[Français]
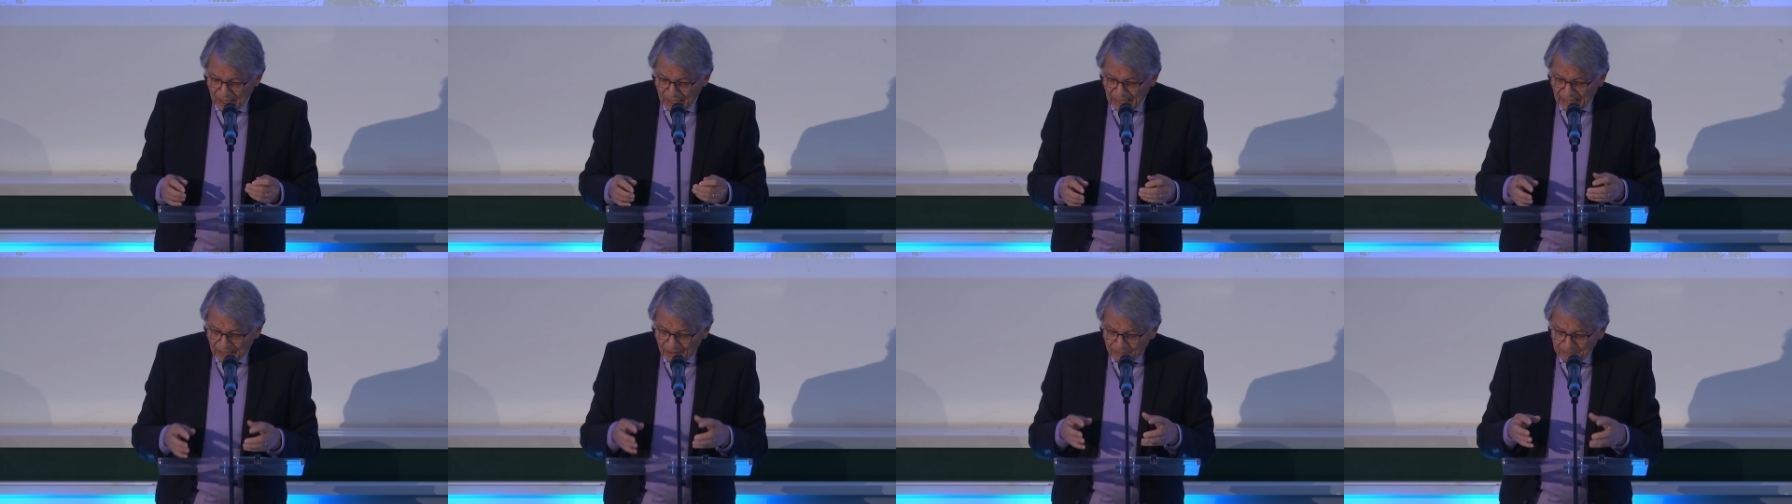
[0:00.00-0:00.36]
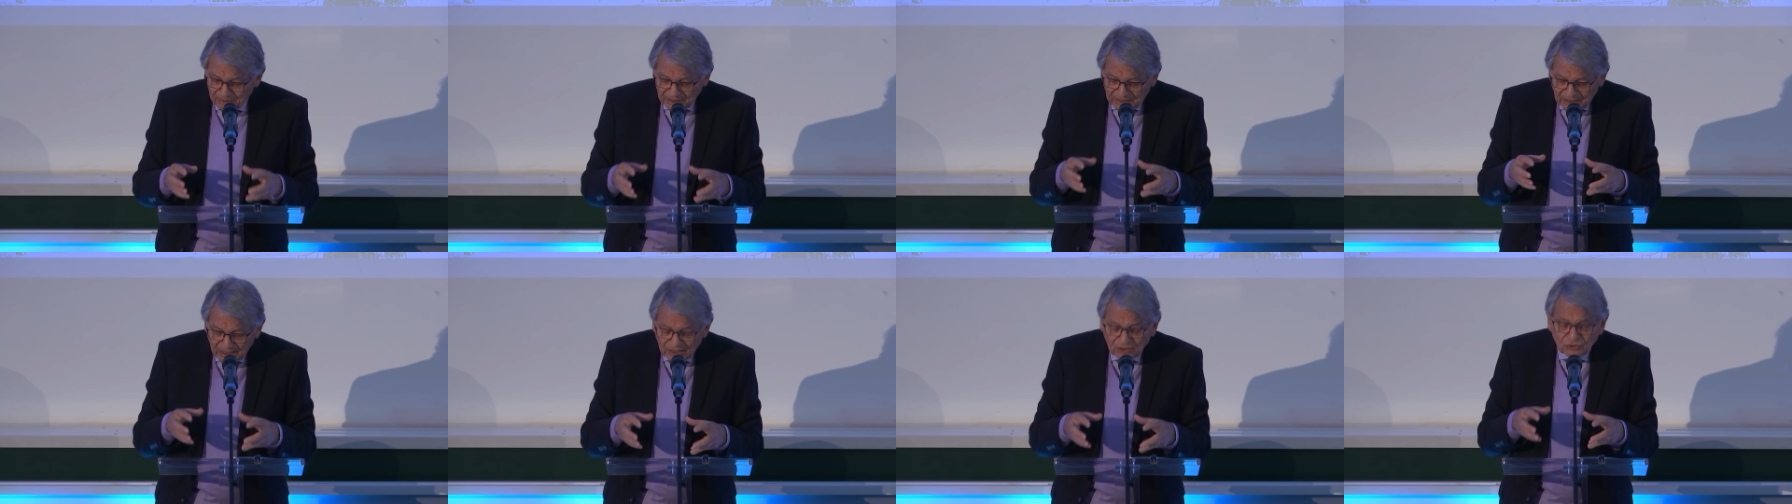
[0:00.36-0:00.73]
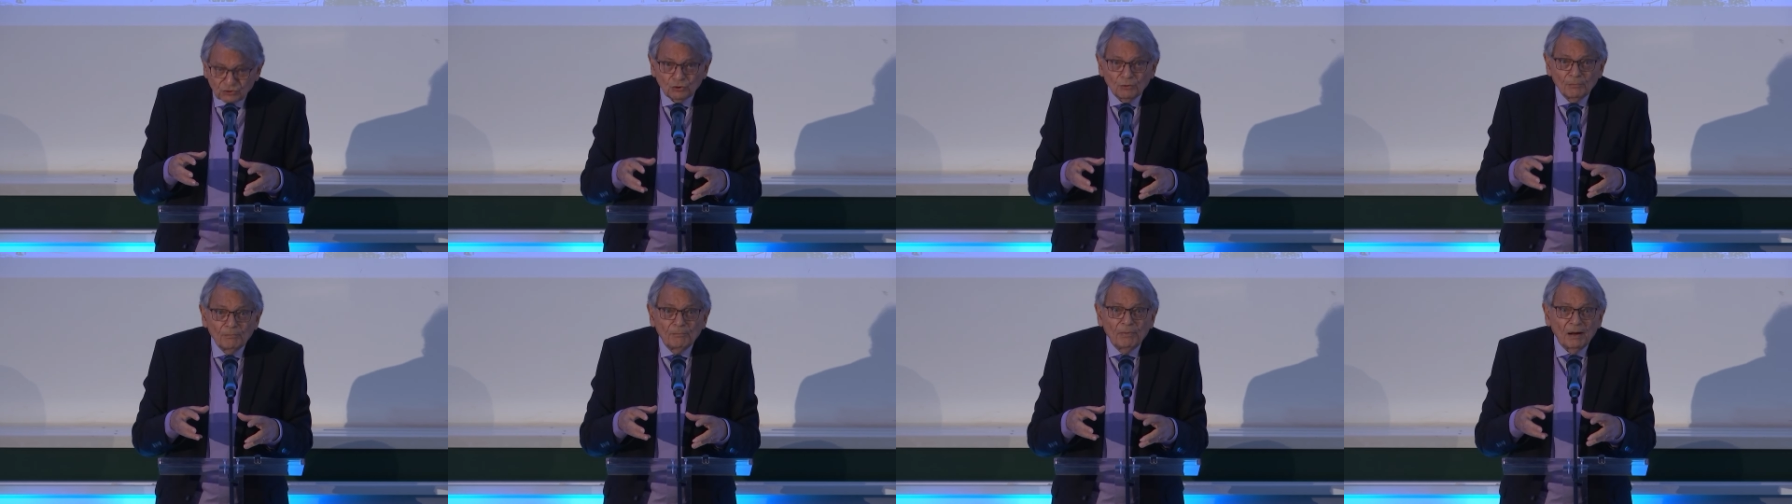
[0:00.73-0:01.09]
à habiter
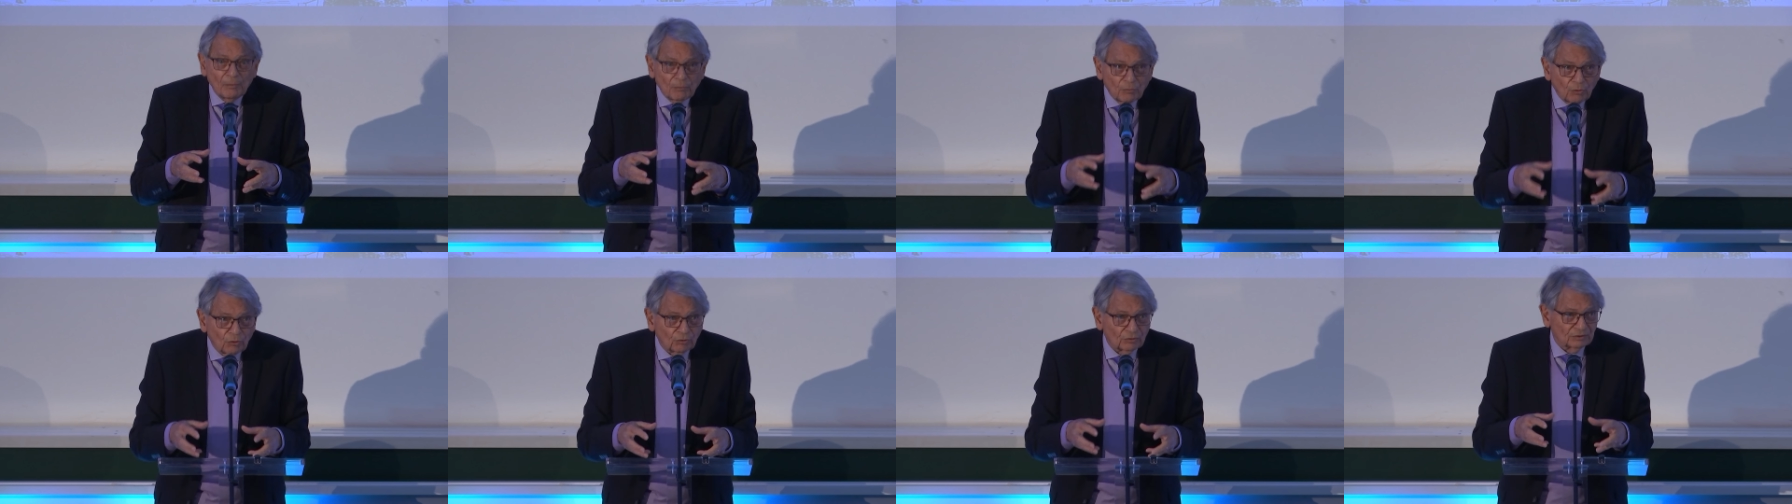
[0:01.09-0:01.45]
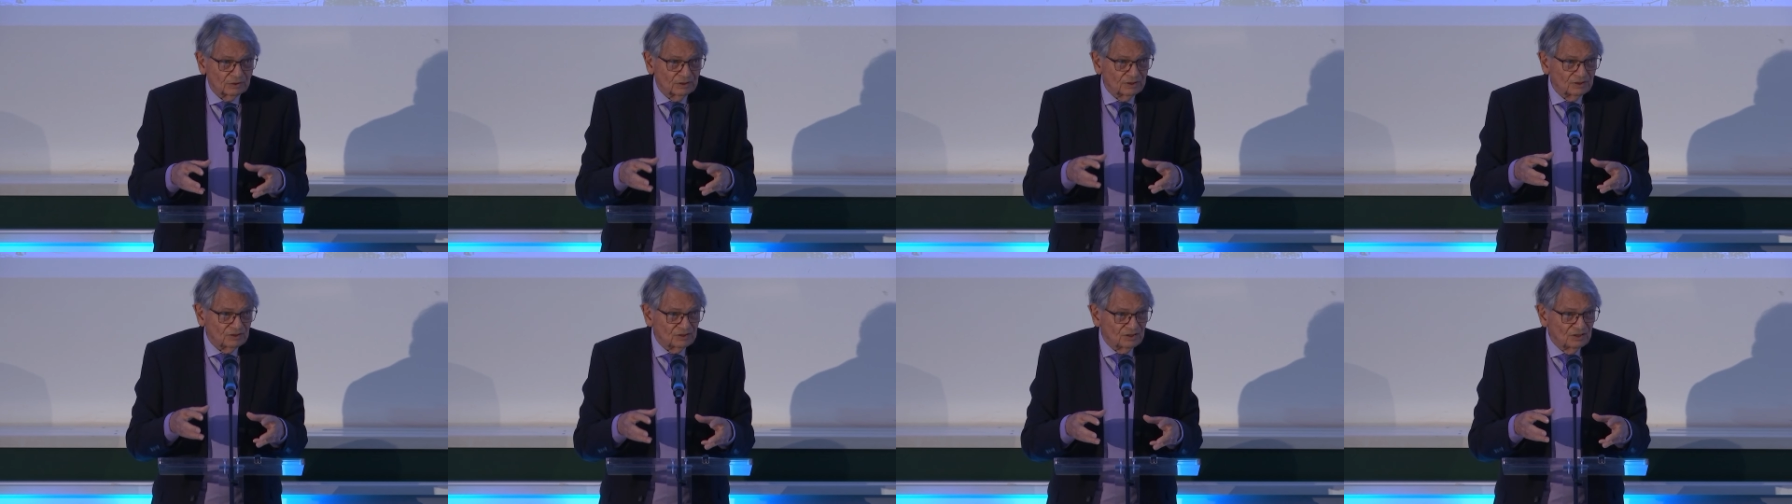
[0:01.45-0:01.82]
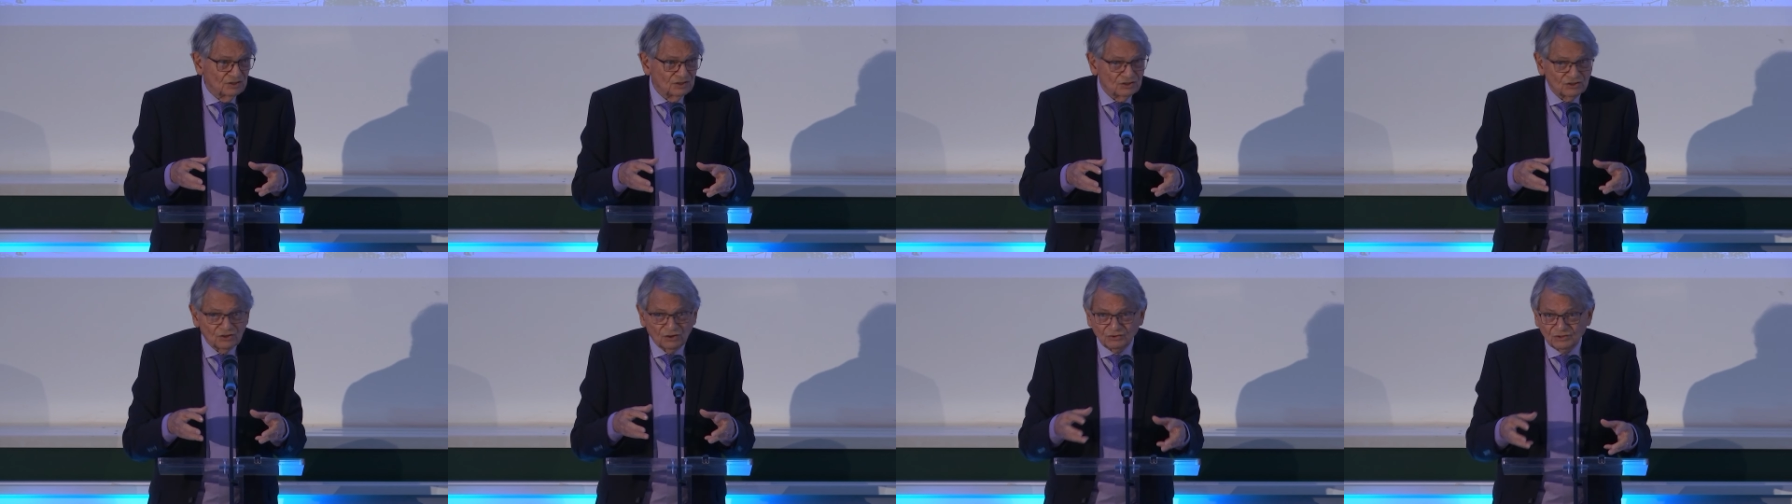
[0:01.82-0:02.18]
ce bas monde et s'y
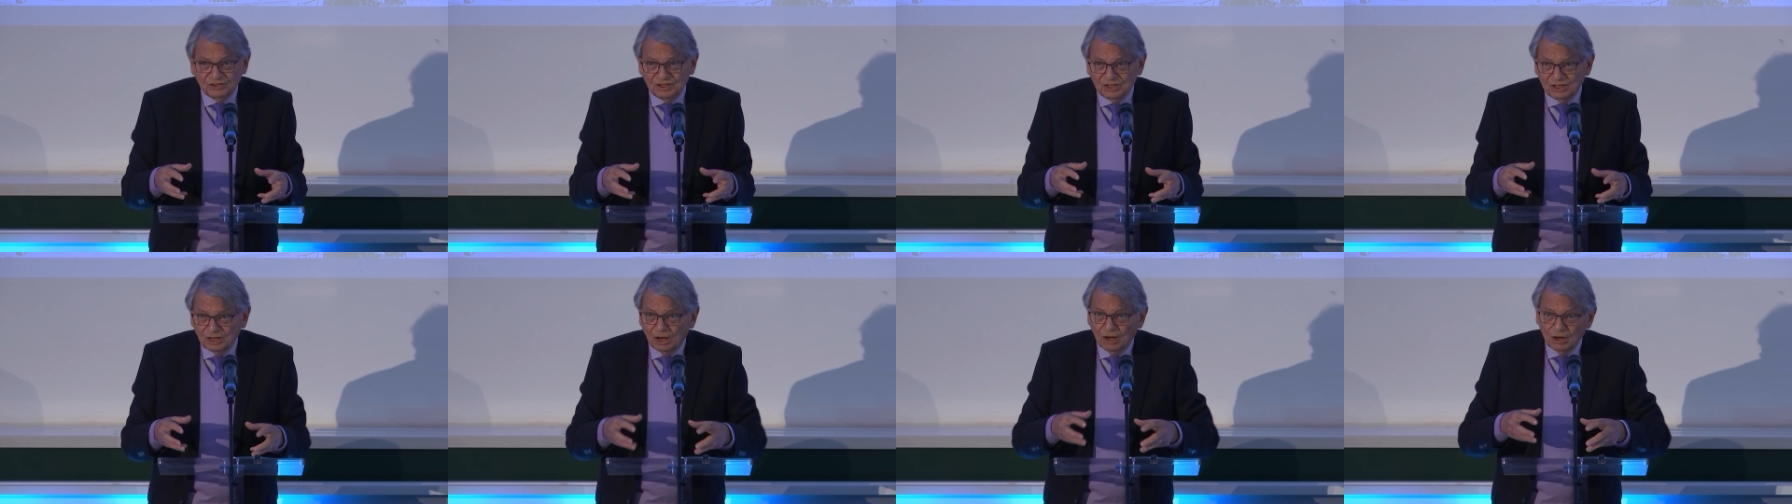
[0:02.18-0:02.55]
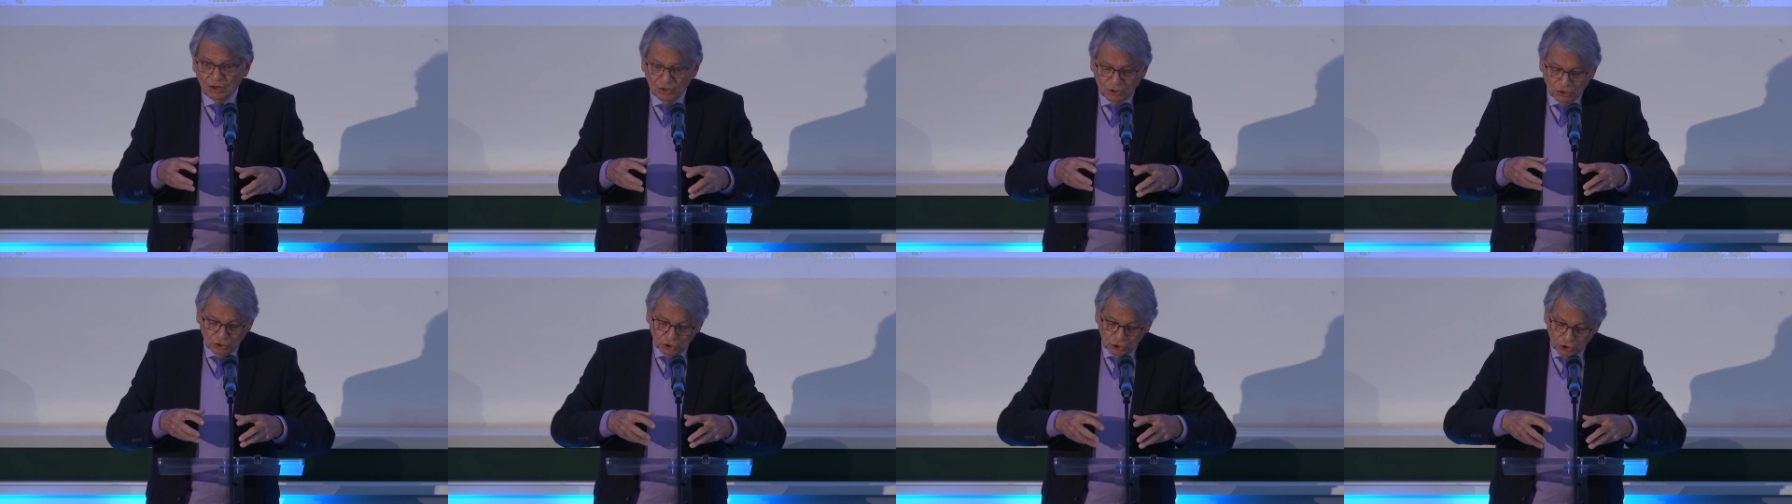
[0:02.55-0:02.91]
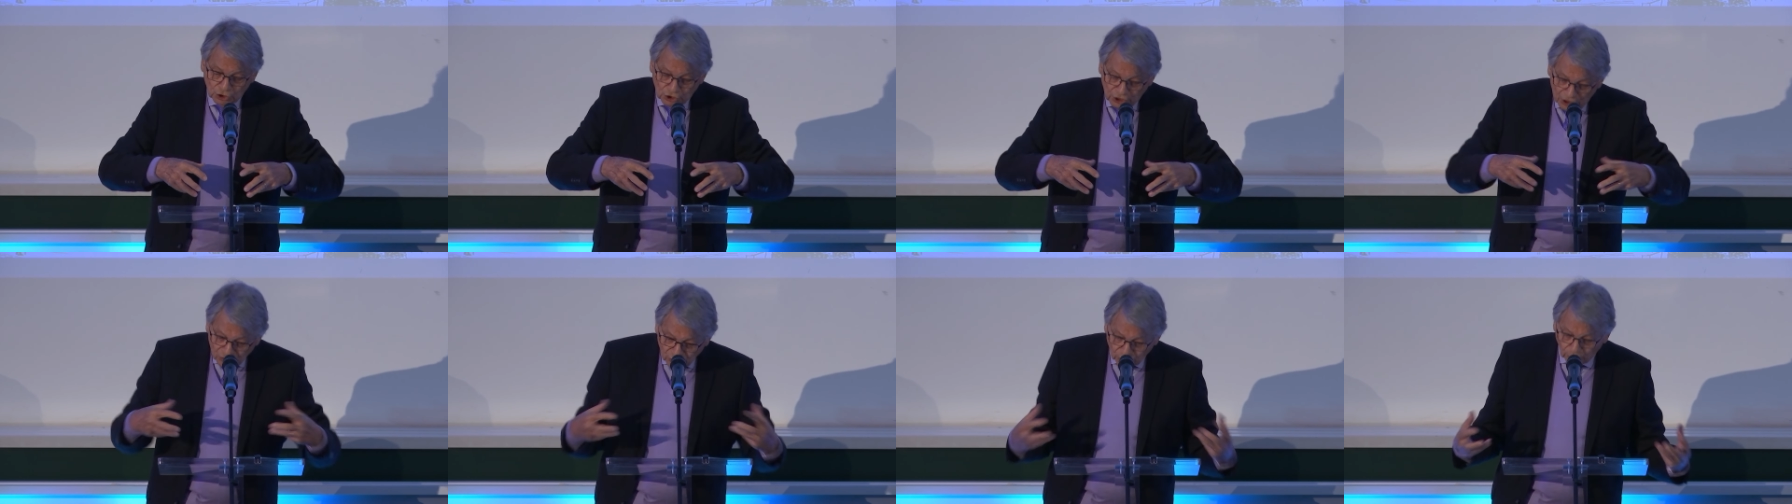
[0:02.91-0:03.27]
sentir
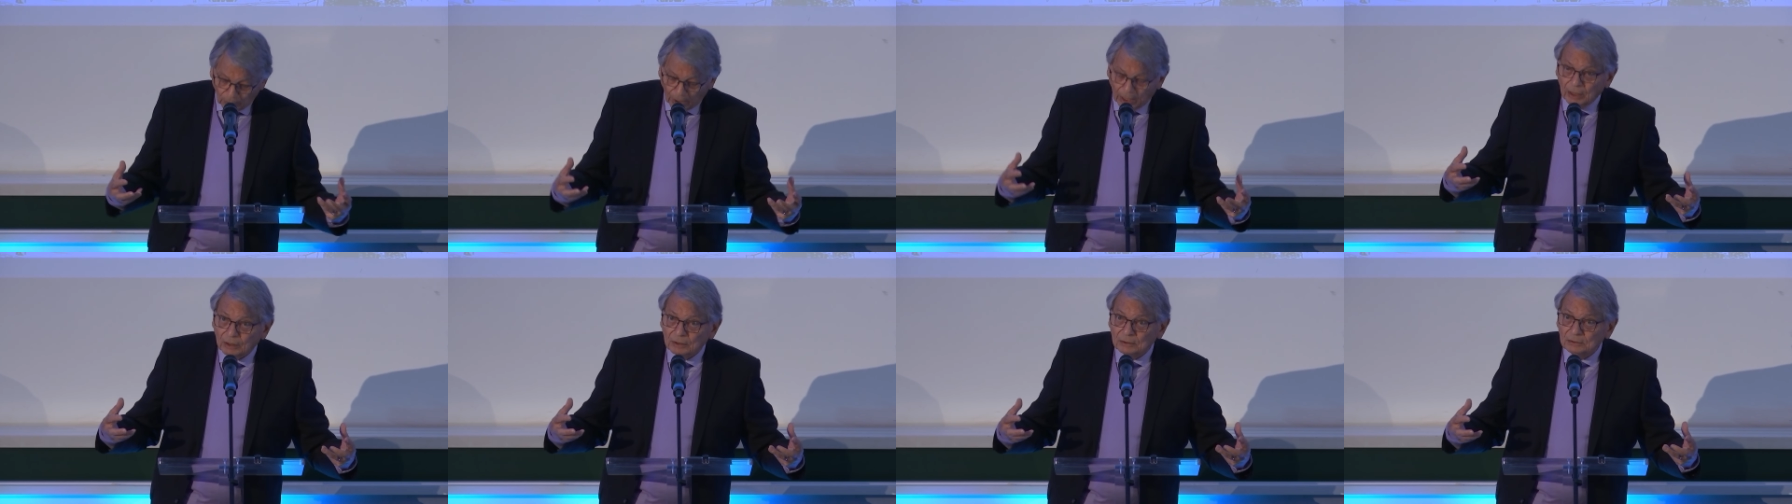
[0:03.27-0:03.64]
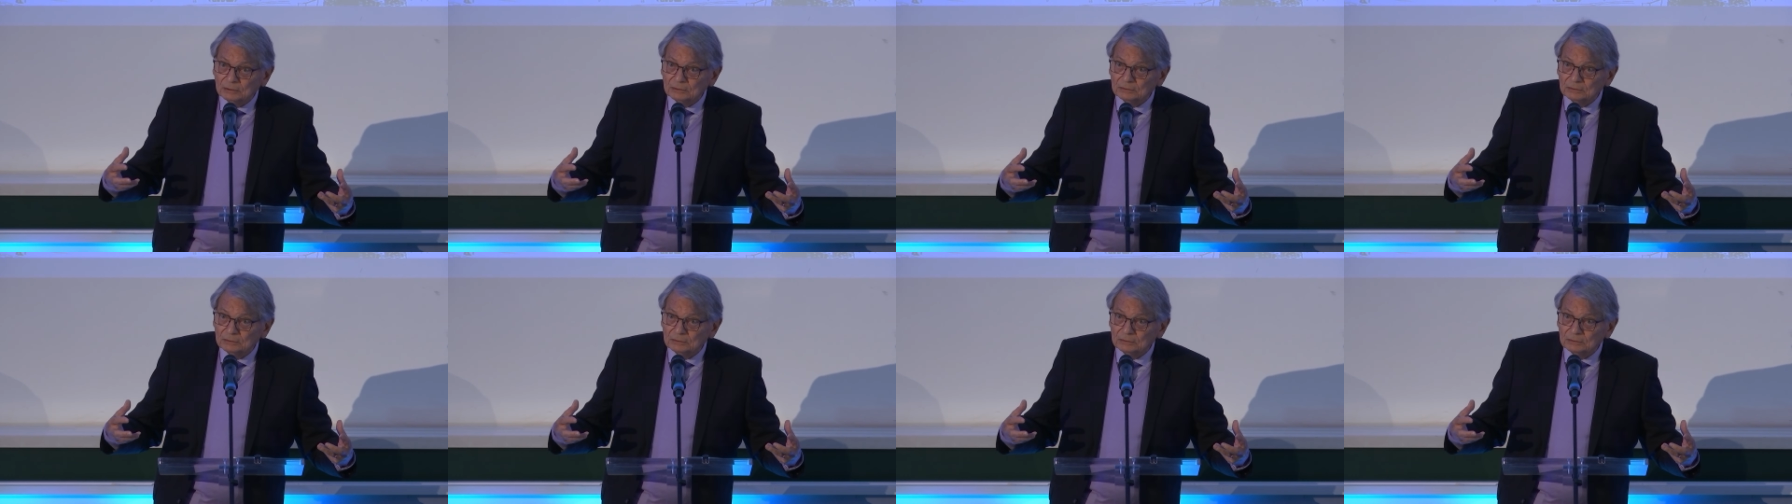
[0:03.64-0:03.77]
chez soi.